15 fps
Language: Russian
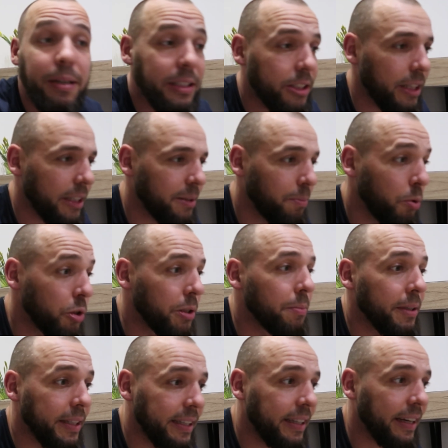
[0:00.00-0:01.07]
мы сейчас
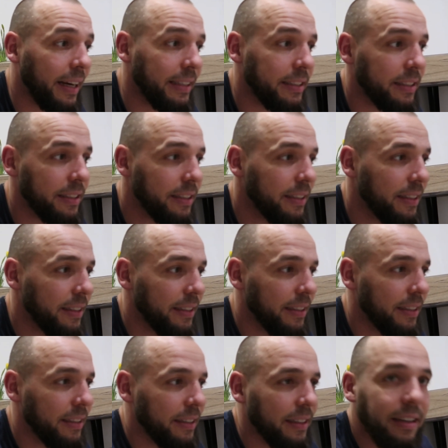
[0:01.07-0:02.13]
будем играть,
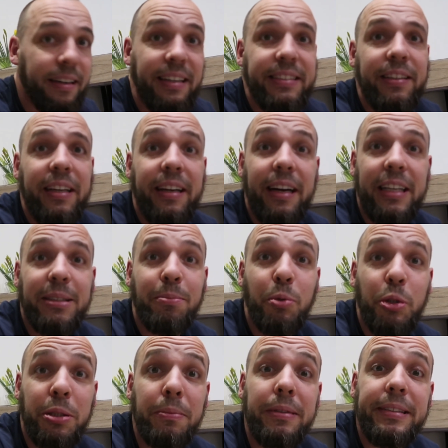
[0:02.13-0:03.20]
развлекать
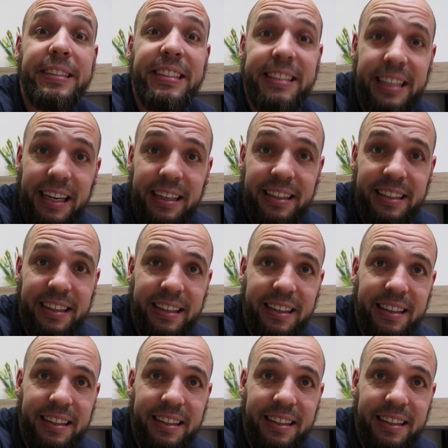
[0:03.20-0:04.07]
будем детей.